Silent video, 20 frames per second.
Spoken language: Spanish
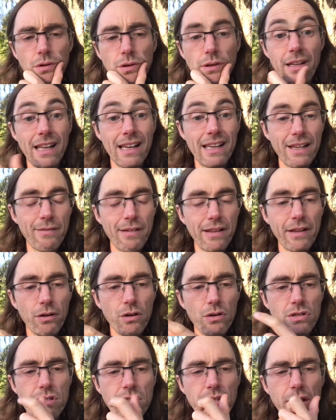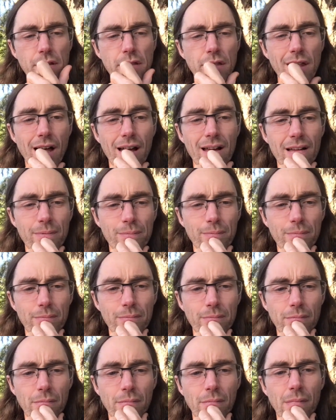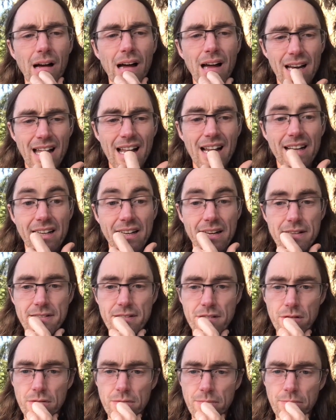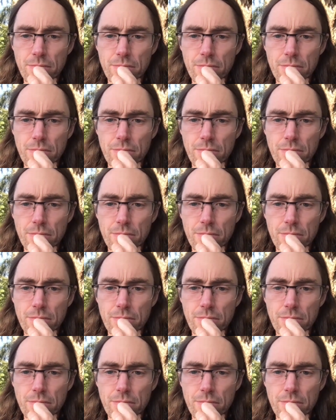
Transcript: y el nivel de conciencia hará el resto.